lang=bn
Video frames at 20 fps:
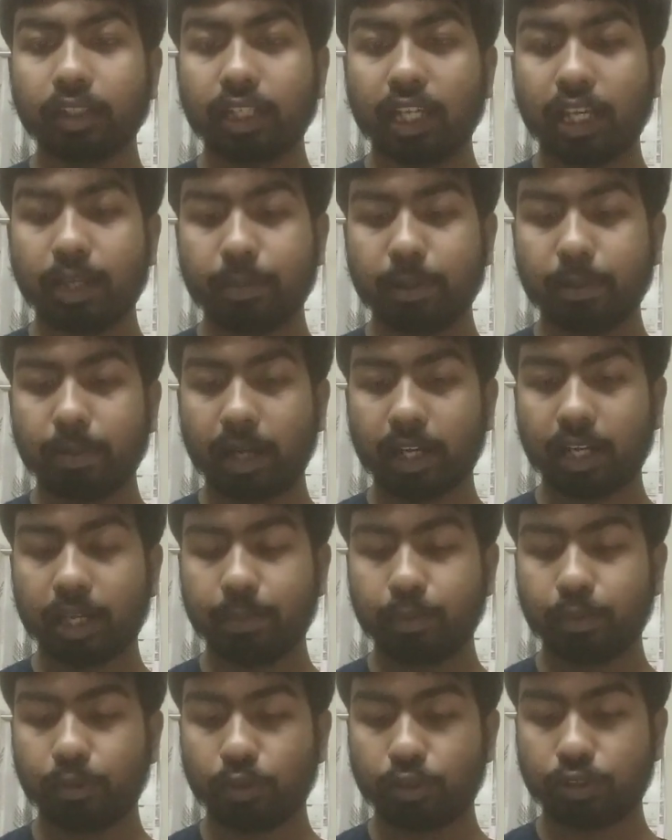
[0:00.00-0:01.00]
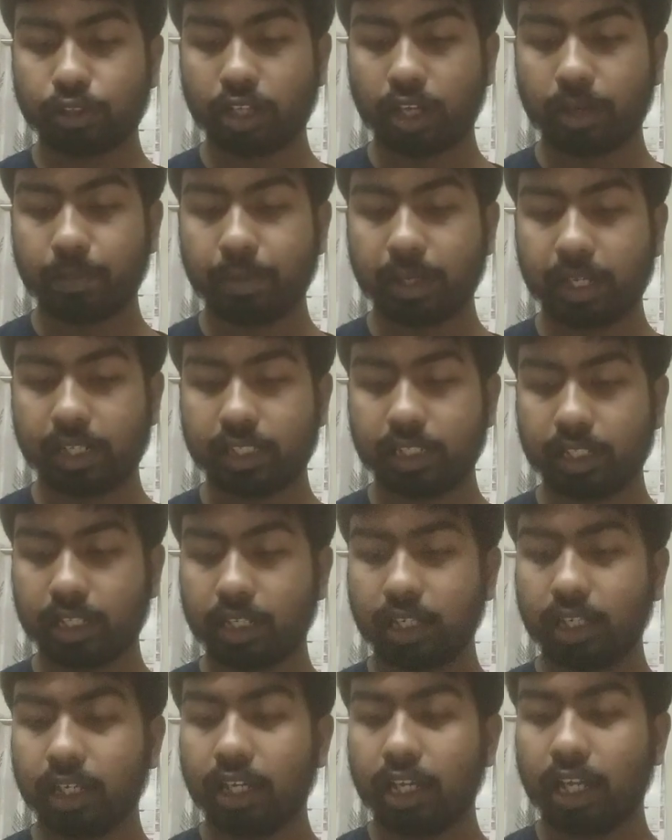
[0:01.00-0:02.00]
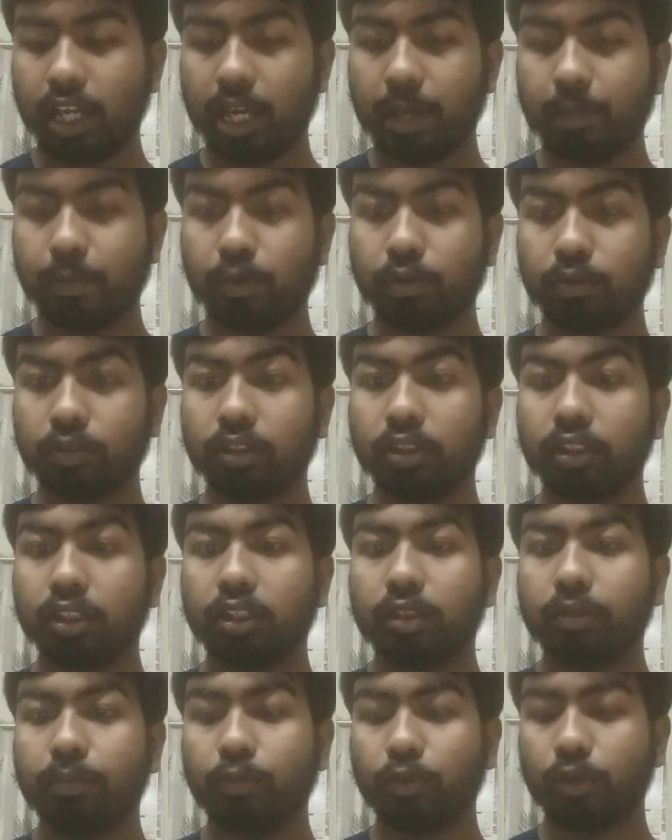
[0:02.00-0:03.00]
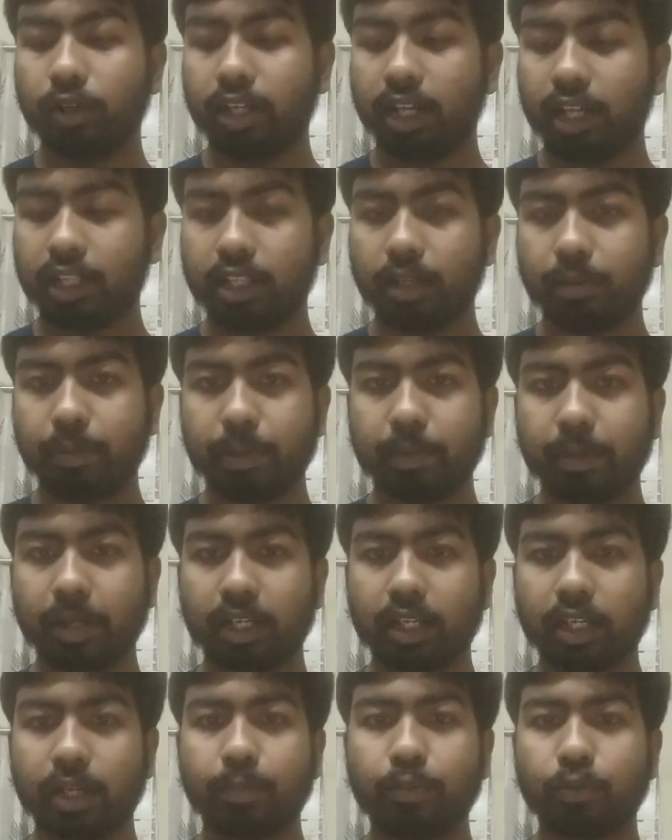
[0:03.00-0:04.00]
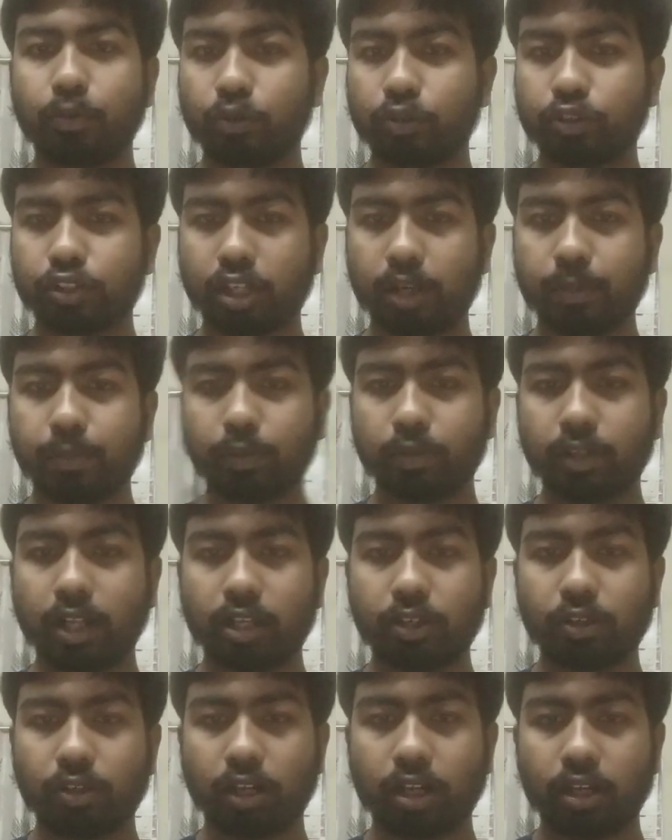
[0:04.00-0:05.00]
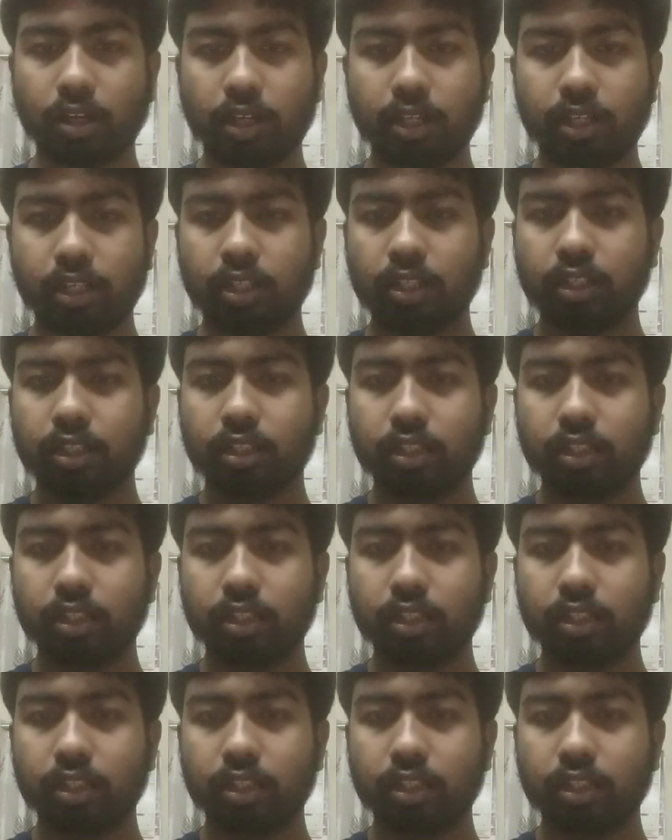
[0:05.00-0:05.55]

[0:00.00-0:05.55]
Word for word: এই বিভাগে পুরস্কার পেয়েছেন এবং মহিলাদের বিভাগে পুরস্কার প্রদান করা হয়নি